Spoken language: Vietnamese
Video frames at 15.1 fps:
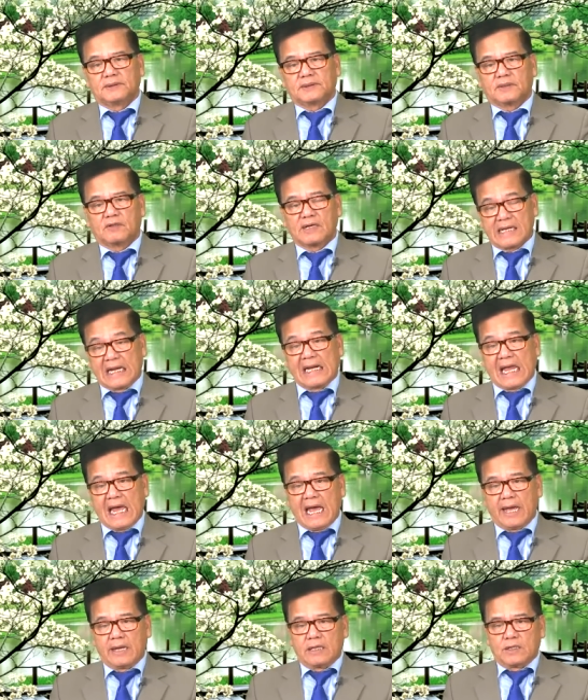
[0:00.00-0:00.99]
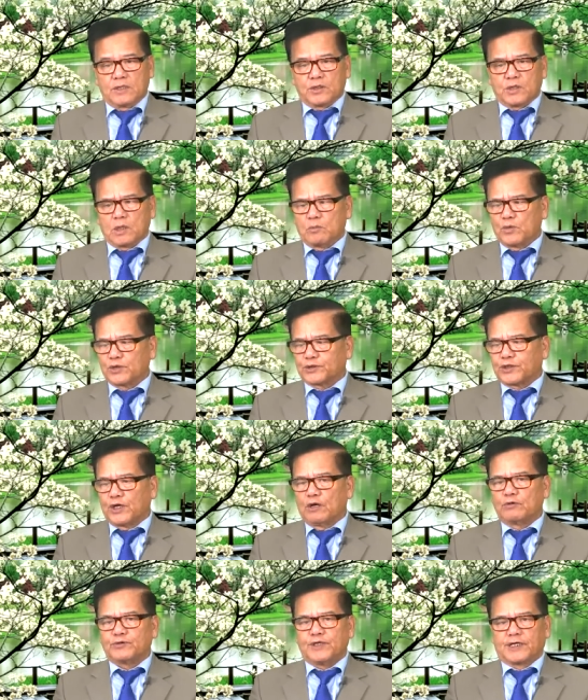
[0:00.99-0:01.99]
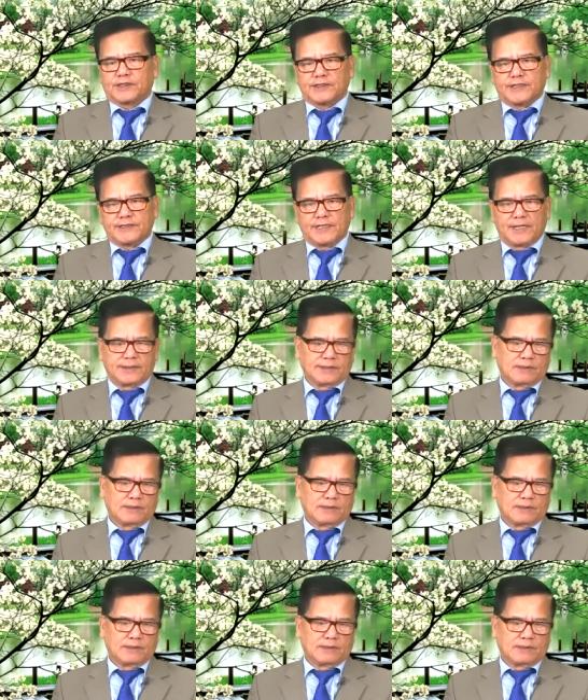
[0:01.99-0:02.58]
Có nghĩa là nó muốn tiêu diệt người dân,